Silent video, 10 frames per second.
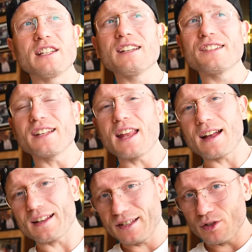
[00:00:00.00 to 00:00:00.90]
Wegen dieser
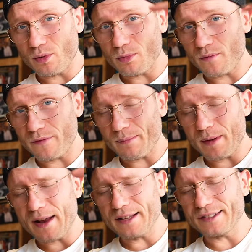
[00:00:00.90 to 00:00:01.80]
Leere, die ich noch im Kopf habe
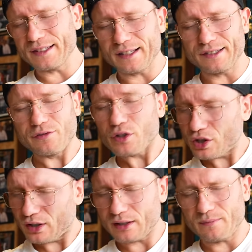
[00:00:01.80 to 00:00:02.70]
beim ersten Ding.
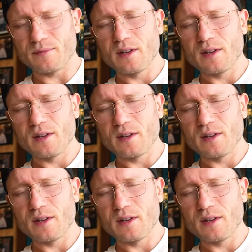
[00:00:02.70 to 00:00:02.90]
Zwischendrin.